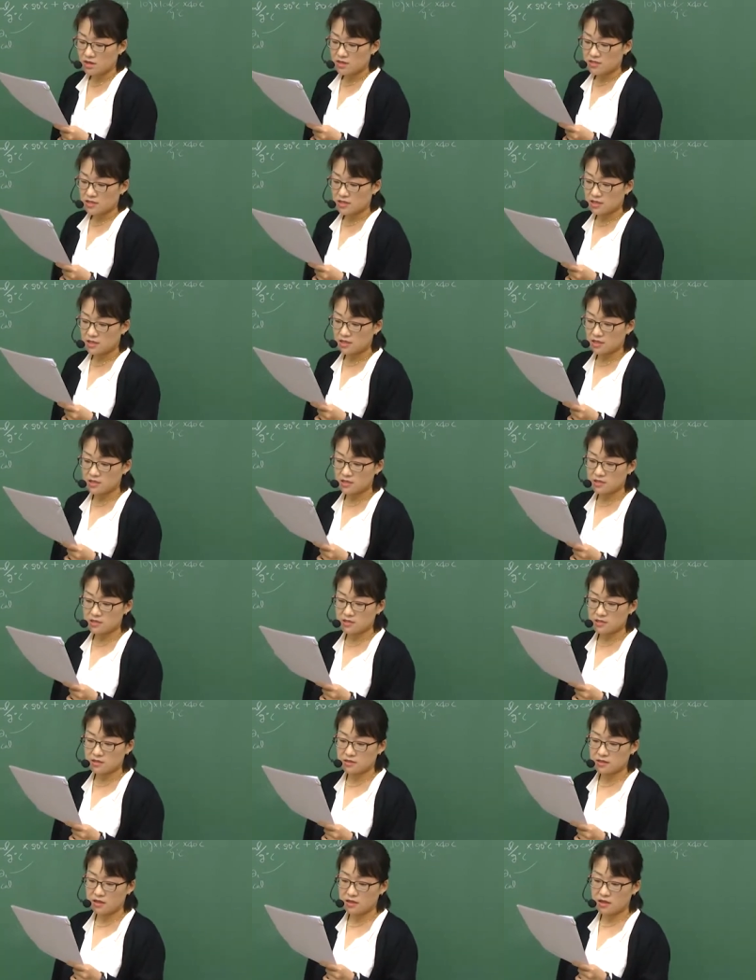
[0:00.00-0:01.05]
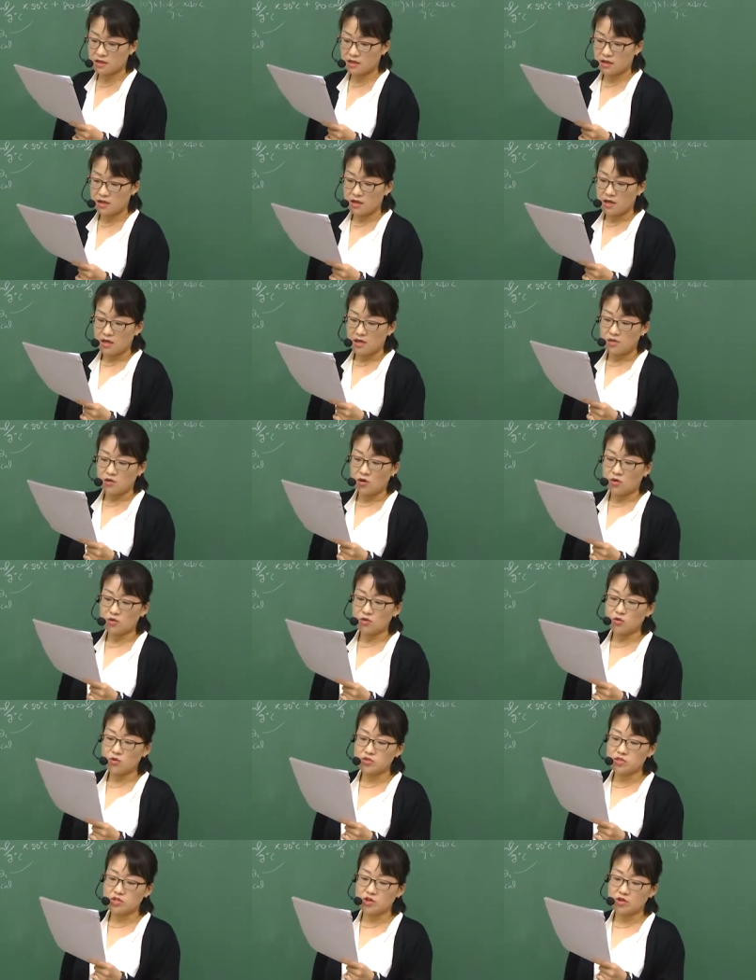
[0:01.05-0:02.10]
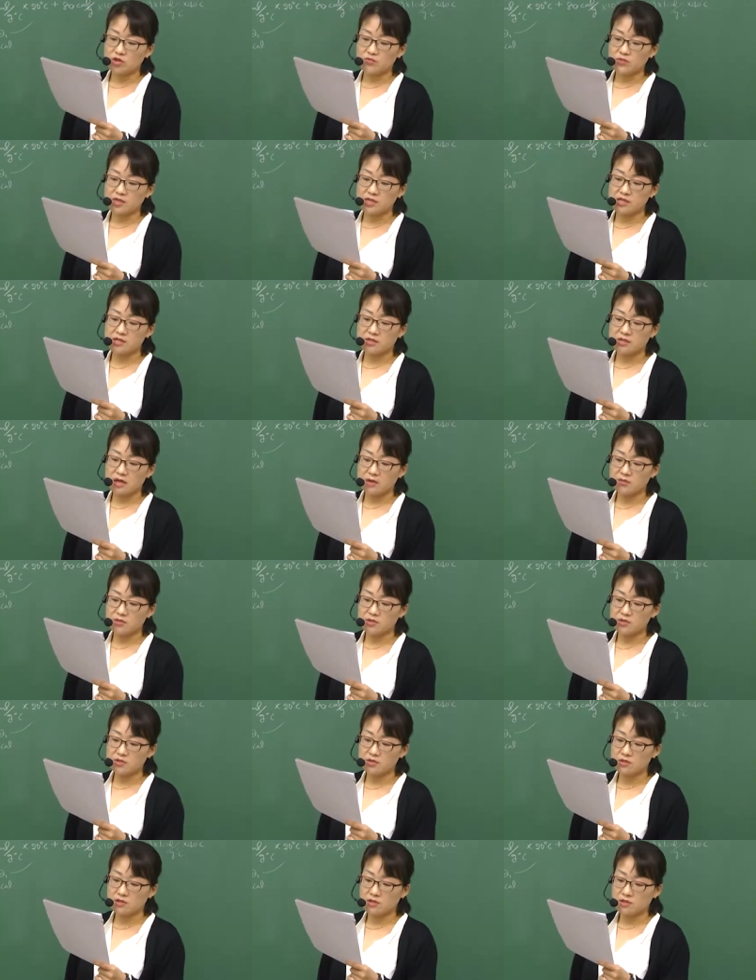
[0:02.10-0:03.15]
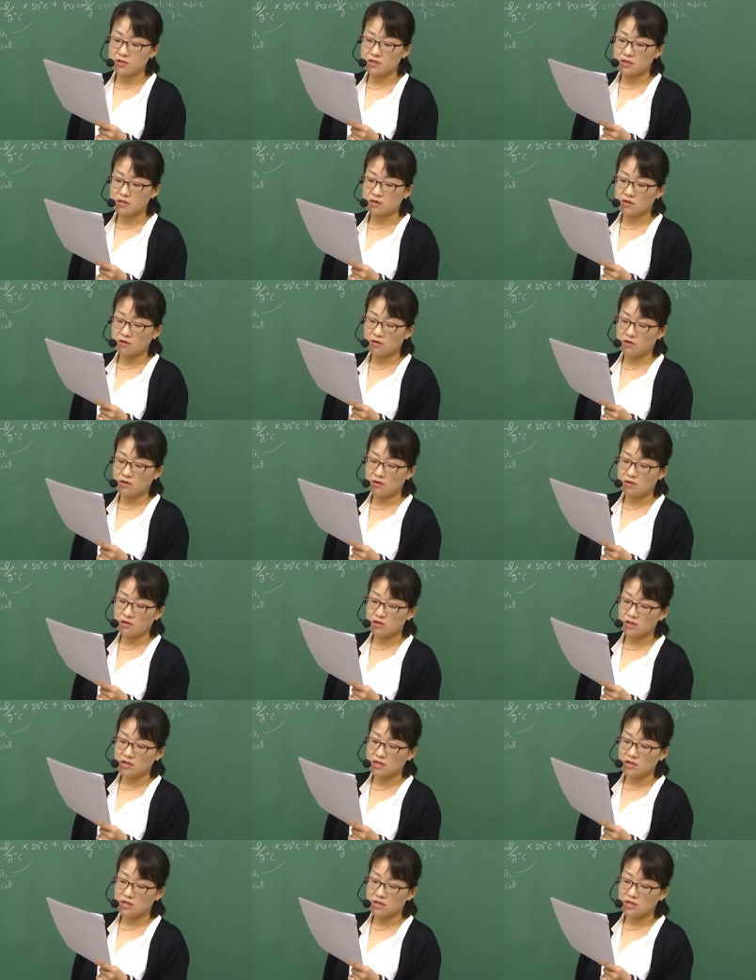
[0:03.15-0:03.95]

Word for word: 자, 그랬을 때 0도시 얼음 1g을 어,